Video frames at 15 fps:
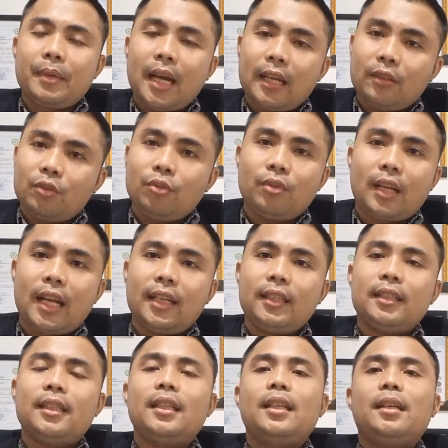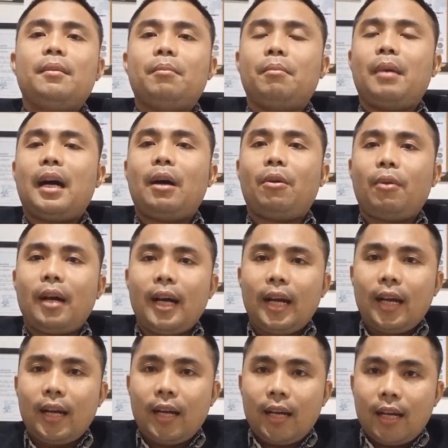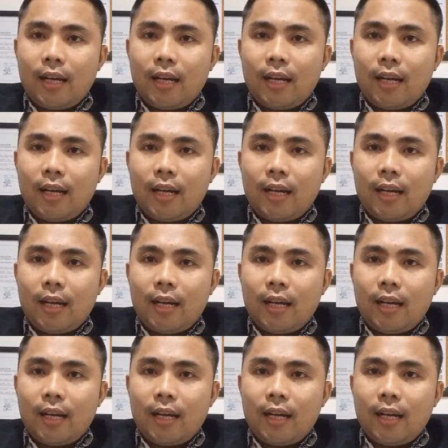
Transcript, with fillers: aturan bahwa